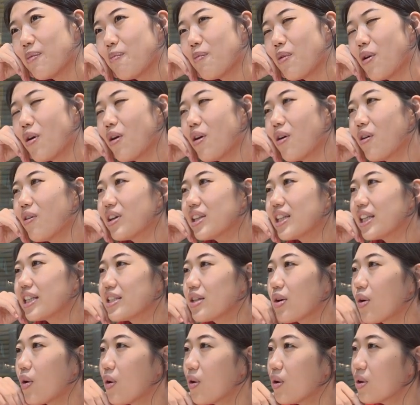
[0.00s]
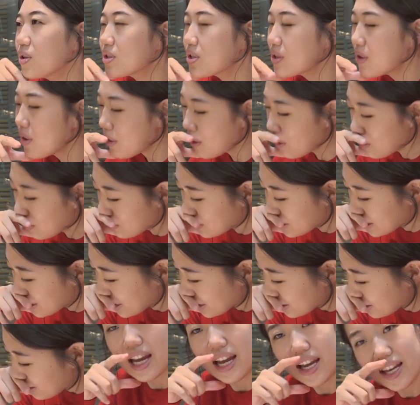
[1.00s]
もう私お雑煮
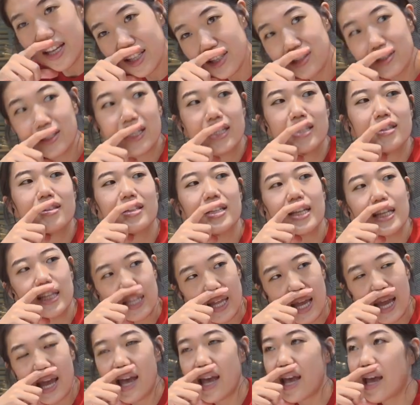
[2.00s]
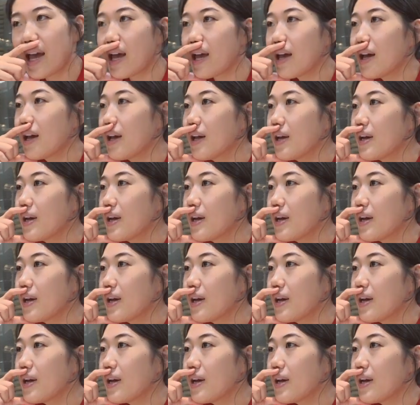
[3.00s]
が大好きすぎて